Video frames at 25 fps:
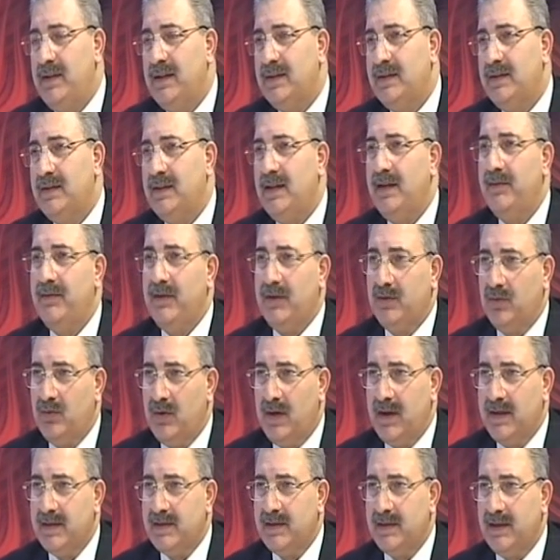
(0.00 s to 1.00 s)
Kentsel
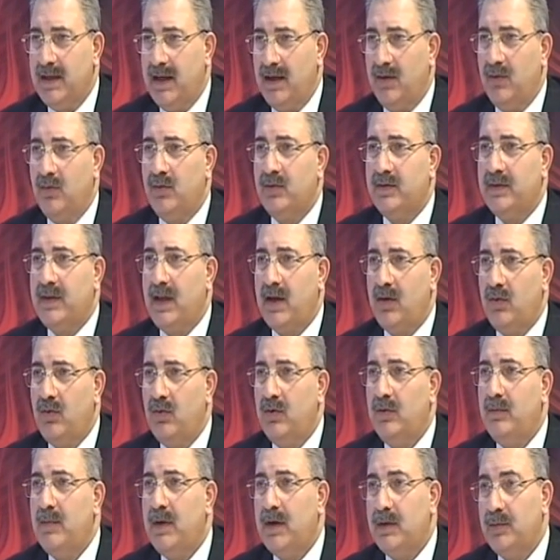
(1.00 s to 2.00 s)
dönüşümde gelinen
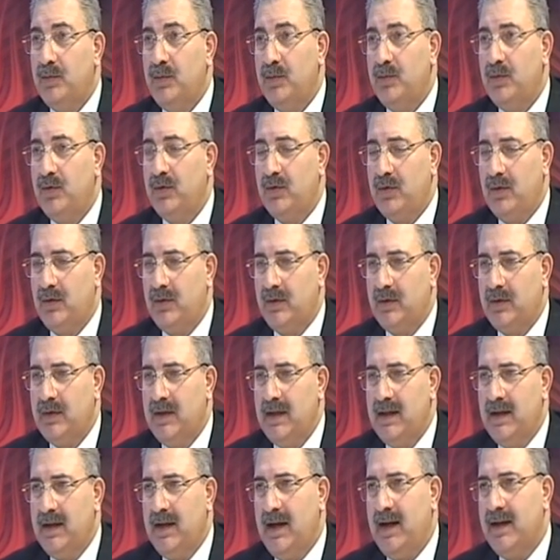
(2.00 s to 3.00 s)
son noktayı da
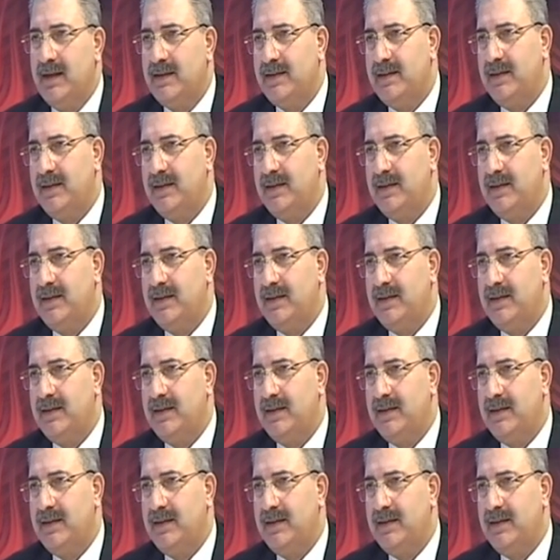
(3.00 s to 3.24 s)
değerlendirdi